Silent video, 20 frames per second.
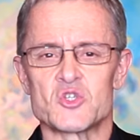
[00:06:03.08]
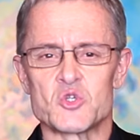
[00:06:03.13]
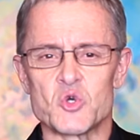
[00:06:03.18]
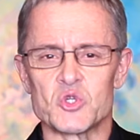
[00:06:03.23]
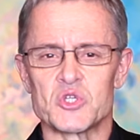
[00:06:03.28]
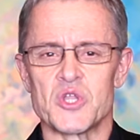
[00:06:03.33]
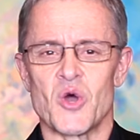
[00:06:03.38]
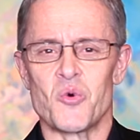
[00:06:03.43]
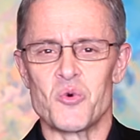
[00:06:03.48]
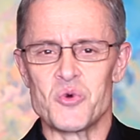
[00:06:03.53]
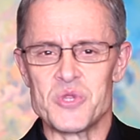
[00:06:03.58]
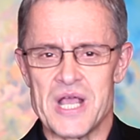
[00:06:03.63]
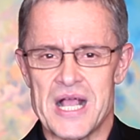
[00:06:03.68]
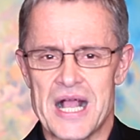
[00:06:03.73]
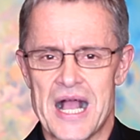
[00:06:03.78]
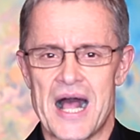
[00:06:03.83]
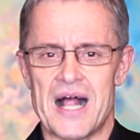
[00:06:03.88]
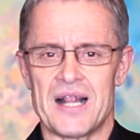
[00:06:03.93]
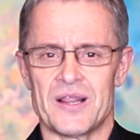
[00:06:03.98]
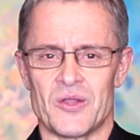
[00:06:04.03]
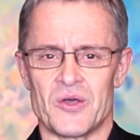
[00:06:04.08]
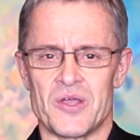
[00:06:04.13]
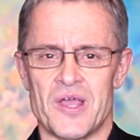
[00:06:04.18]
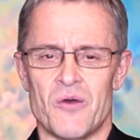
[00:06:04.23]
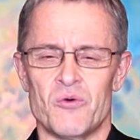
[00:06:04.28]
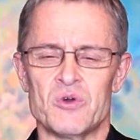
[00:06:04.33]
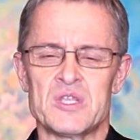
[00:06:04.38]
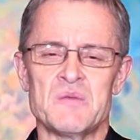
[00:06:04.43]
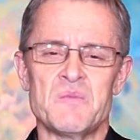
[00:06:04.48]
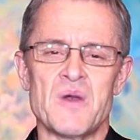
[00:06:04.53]
что-то уникальное,
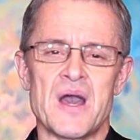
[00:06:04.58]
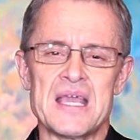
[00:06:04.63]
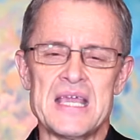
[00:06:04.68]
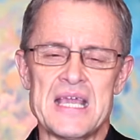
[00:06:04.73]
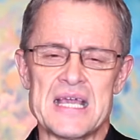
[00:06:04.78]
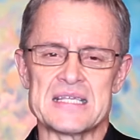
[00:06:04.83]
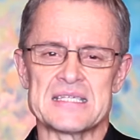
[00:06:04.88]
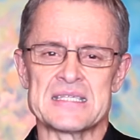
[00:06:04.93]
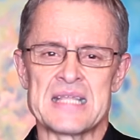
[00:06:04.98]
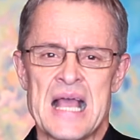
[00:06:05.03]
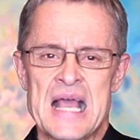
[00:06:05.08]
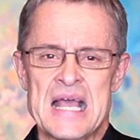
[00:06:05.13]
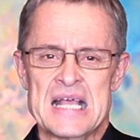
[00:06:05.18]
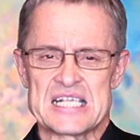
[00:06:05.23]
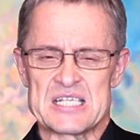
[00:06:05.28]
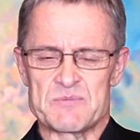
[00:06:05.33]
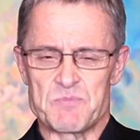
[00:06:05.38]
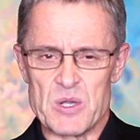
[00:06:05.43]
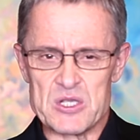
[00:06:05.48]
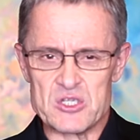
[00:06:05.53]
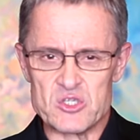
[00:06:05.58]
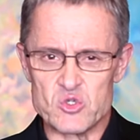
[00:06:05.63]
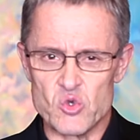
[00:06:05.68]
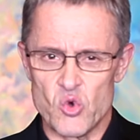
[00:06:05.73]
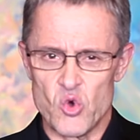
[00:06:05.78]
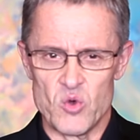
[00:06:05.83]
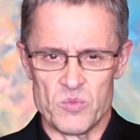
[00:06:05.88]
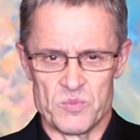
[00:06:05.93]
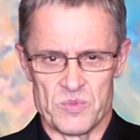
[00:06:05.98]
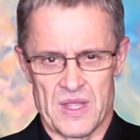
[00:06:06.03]
у тебя есть
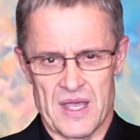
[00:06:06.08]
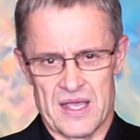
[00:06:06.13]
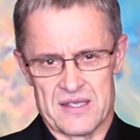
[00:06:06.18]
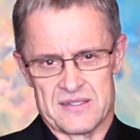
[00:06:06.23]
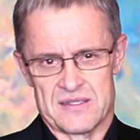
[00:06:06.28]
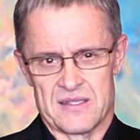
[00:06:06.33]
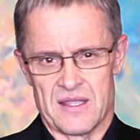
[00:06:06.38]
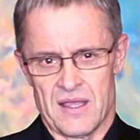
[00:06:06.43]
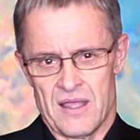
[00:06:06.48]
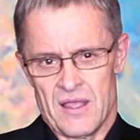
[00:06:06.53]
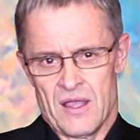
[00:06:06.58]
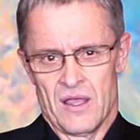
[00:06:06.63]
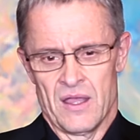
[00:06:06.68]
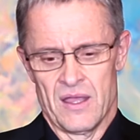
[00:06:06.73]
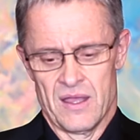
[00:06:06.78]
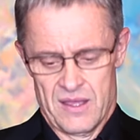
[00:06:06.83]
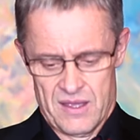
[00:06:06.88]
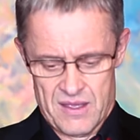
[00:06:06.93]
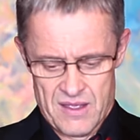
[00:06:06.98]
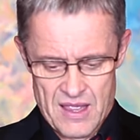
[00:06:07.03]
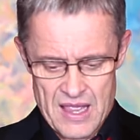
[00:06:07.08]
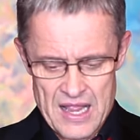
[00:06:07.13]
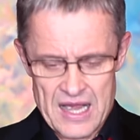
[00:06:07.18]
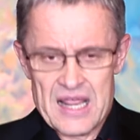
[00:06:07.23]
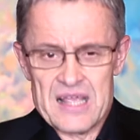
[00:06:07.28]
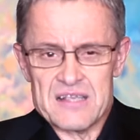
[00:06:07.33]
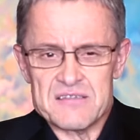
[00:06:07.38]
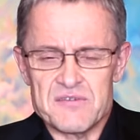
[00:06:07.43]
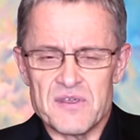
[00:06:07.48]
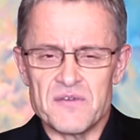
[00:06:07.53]
способность
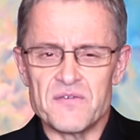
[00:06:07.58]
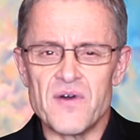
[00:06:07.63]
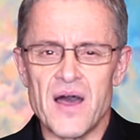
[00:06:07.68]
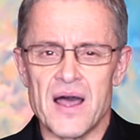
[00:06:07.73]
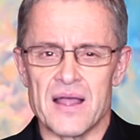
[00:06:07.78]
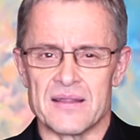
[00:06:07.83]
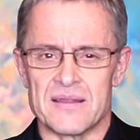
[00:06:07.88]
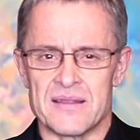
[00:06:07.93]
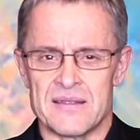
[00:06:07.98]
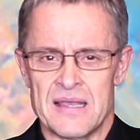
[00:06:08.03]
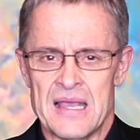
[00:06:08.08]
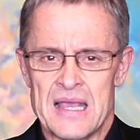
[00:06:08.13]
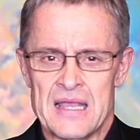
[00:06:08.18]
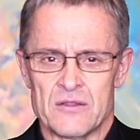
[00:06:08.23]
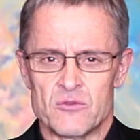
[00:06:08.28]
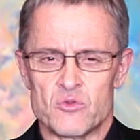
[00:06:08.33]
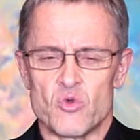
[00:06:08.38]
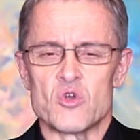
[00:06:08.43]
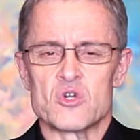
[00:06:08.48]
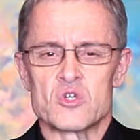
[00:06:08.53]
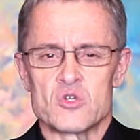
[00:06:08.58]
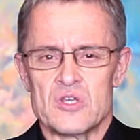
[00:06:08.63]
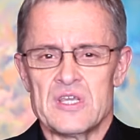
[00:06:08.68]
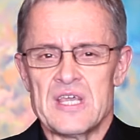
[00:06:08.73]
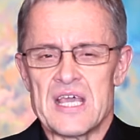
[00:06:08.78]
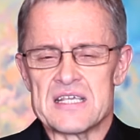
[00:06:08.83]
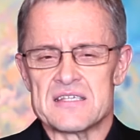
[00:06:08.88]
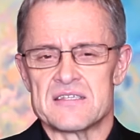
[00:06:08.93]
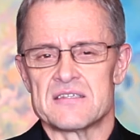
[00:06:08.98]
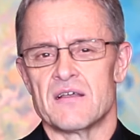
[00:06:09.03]
развивать то, что
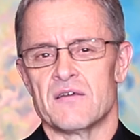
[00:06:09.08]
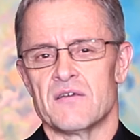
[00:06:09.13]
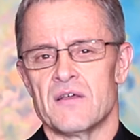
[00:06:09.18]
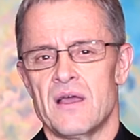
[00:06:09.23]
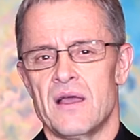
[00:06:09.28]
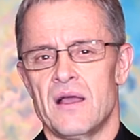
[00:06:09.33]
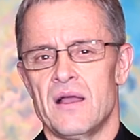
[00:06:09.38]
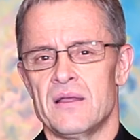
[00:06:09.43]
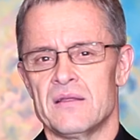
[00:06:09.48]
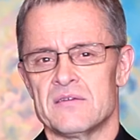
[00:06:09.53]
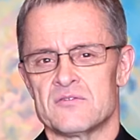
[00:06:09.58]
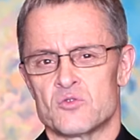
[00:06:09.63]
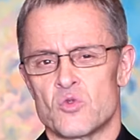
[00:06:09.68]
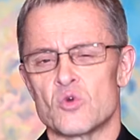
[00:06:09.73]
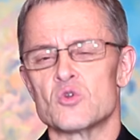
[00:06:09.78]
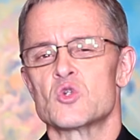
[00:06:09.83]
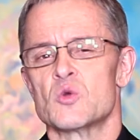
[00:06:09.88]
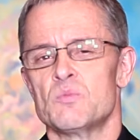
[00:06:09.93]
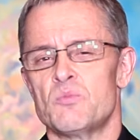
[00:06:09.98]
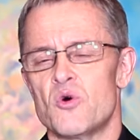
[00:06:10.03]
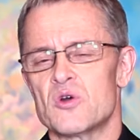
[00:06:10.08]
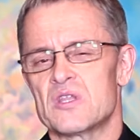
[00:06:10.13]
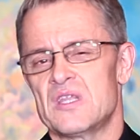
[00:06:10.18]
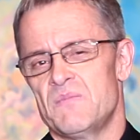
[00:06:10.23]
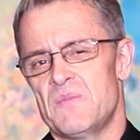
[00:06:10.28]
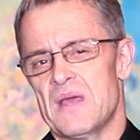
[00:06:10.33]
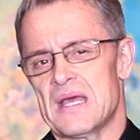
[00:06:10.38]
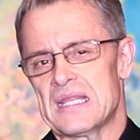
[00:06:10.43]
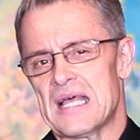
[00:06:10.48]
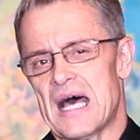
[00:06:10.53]
есть, то, что Бог
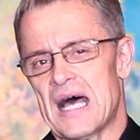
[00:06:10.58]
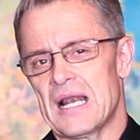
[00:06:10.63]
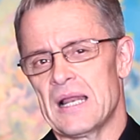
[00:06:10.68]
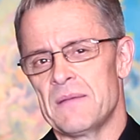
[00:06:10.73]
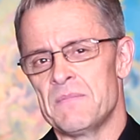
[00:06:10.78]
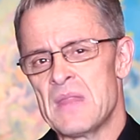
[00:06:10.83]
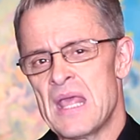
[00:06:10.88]
тебе дал.